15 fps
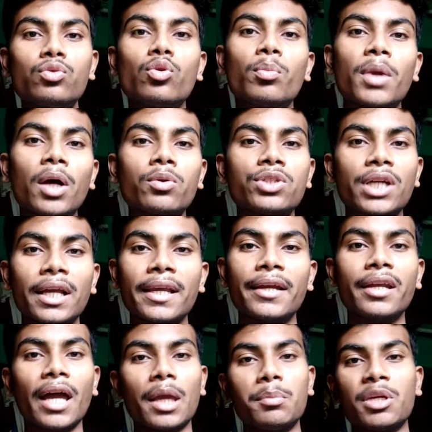তোমরাও চাইলে
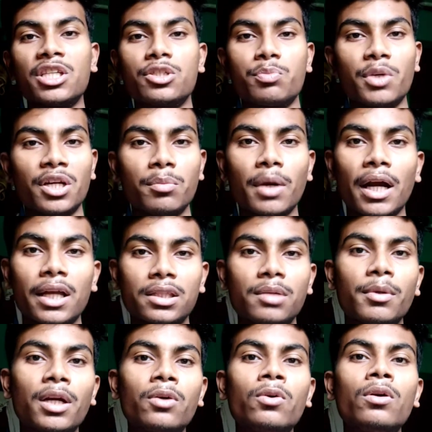টাইপিং স্পিড বাড়াতে
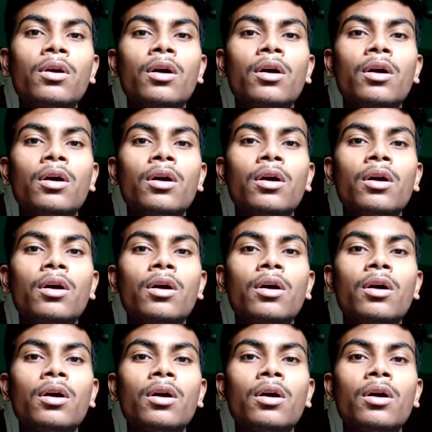পারো